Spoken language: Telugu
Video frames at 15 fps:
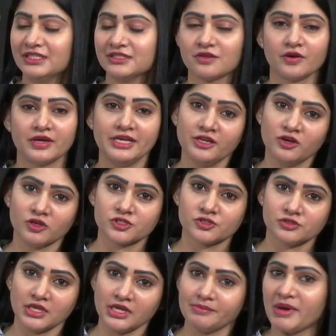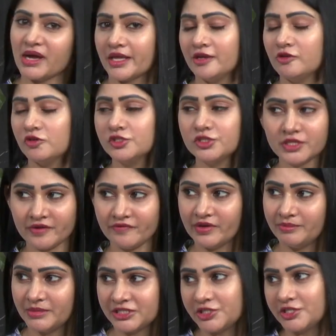సో ఈ రోజు కూడా మాకు ఇంకొంచెం
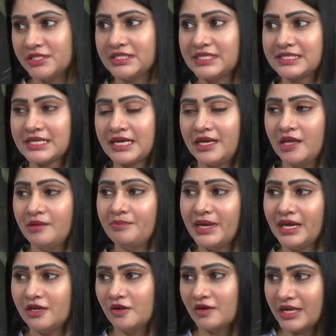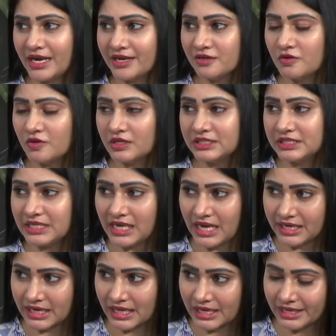ఇన్ఫర్మేషన్ ఇచ్చేసేయండి పేలియో డైట్ గురించి
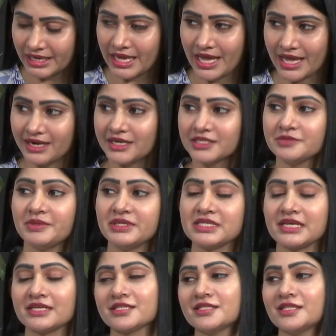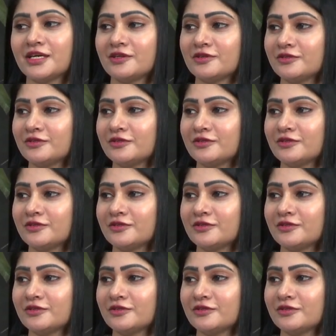అండ్ అలాగే ఏం రెసిపీ చేస్తున్నారు